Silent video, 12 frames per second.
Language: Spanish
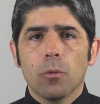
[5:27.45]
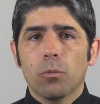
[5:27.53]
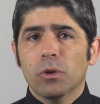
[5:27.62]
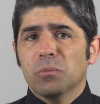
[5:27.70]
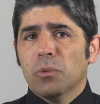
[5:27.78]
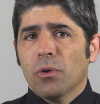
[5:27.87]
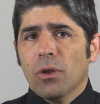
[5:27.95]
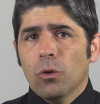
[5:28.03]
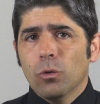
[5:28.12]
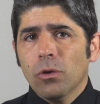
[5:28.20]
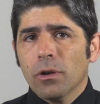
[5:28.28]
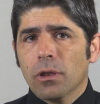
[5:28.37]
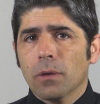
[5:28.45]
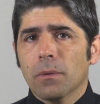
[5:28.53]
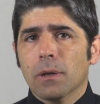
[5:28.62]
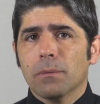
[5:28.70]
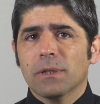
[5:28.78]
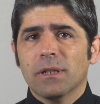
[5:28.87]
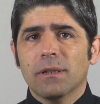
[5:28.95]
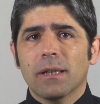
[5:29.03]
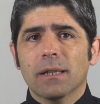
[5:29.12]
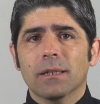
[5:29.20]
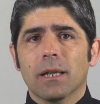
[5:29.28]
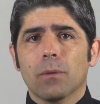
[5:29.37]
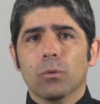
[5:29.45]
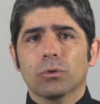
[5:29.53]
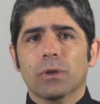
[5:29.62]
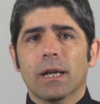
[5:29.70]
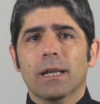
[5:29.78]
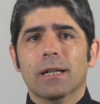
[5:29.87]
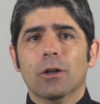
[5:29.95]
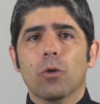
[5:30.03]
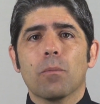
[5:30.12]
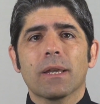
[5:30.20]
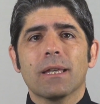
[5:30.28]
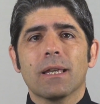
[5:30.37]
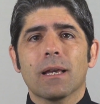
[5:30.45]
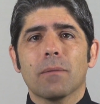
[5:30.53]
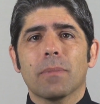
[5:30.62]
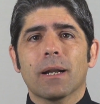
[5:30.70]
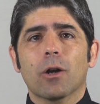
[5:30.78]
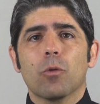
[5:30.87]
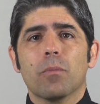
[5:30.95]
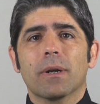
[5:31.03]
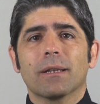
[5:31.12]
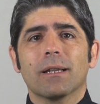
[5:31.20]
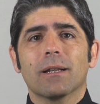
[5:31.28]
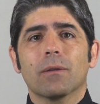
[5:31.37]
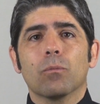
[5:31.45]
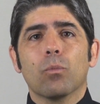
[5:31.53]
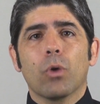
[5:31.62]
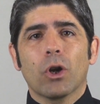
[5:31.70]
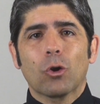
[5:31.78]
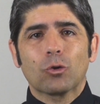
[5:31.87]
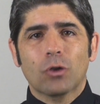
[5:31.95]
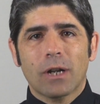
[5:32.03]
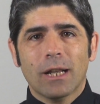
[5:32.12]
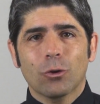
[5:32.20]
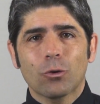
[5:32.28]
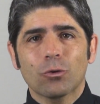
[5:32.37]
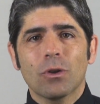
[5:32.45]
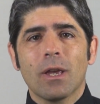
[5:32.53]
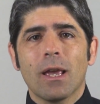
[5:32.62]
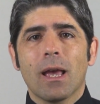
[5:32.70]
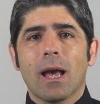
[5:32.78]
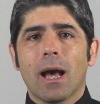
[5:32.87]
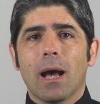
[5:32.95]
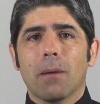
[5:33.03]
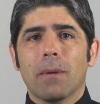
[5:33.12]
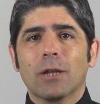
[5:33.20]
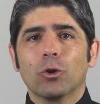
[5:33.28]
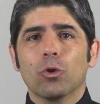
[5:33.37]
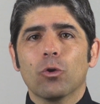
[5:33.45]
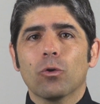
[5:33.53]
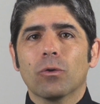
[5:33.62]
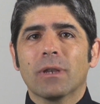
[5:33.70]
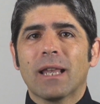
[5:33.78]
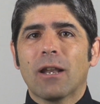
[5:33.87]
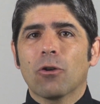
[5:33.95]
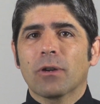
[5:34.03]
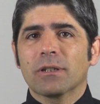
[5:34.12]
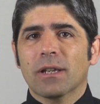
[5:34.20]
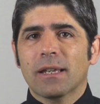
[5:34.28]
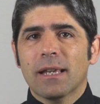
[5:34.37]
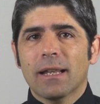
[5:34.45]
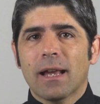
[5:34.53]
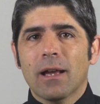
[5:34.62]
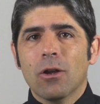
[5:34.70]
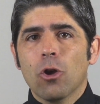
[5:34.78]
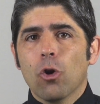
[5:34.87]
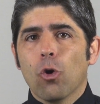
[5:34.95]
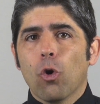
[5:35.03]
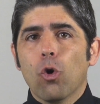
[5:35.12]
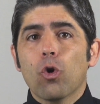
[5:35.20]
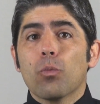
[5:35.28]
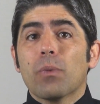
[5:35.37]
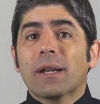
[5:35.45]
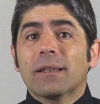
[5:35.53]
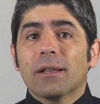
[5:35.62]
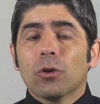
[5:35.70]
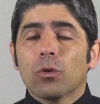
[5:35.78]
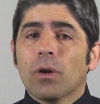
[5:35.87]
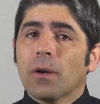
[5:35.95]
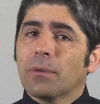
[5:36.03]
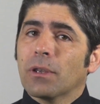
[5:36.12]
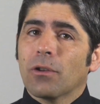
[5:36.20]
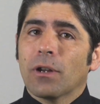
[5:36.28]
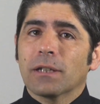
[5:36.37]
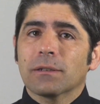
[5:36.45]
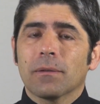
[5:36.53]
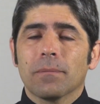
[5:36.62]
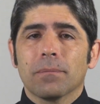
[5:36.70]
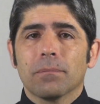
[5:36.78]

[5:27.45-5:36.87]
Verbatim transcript: Pues puede uno recibir visitas y buscar compañía para compartir buenos ratos, hablando de lo que se quiera o compartiendo aficiones.